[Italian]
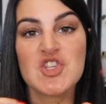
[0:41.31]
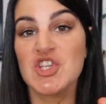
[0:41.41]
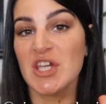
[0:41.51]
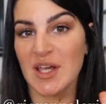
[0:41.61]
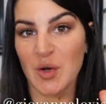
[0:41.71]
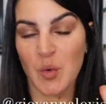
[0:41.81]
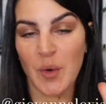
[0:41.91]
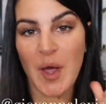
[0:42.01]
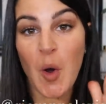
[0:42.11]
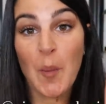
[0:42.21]

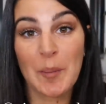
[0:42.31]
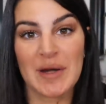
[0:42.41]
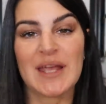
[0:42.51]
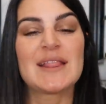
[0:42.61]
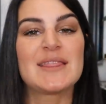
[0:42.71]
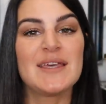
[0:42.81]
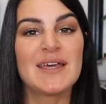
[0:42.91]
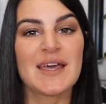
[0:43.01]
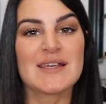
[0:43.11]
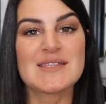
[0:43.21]
5 ombretti
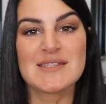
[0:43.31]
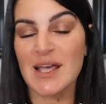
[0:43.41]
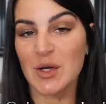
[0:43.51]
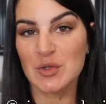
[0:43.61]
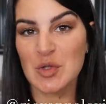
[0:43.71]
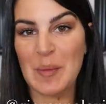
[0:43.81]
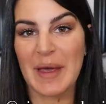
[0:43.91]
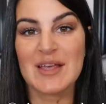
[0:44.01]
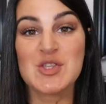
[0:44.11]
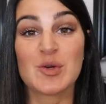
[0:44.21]
che secondo
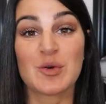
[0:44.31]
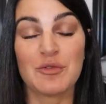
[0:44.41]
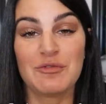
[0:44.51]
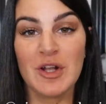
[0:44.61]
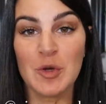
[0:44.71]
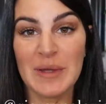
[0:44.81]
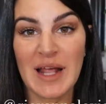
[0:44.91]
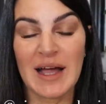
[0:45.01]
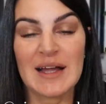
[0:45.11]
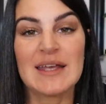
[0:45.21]
me sono
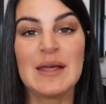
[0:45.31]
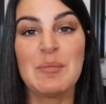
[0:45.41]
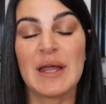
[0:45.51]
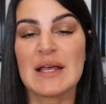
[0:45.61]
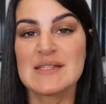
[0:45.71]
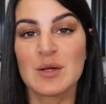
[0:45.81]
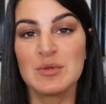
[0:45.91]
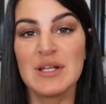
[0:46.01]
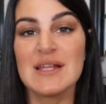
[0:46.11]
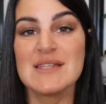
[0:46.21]
fenomenali per essere
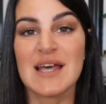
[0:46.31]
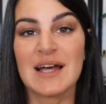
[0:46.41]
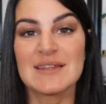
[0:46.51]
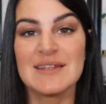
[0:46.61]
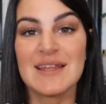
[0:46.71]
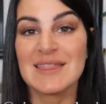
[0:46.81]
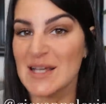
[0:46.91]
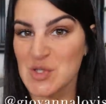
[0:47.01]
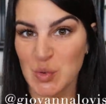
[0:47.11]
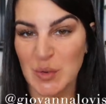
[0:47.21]
utilizzati
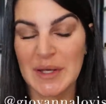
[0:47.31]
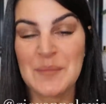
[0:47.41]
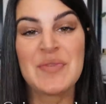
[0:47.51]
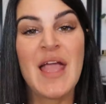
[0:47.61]
da soli